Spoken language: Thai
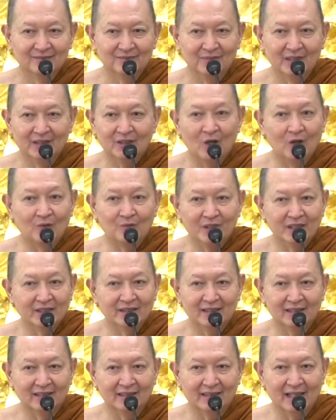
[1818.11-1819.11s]
ไม่ต้องพิ
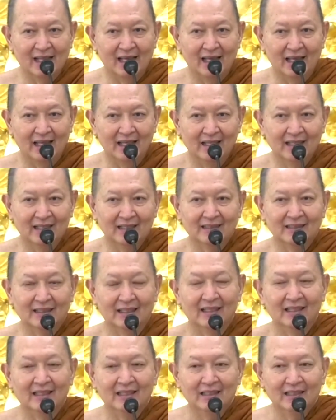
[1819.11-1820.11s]
จารณา
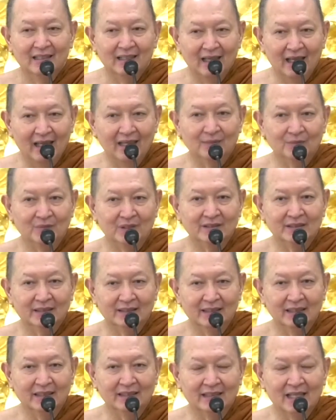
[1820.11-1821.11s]
นะให้มีส
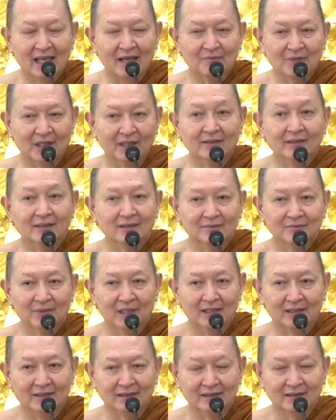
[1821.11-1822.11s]
ติตามระลึกไป
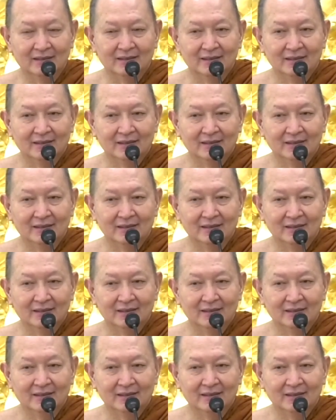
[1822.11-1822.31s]
เลย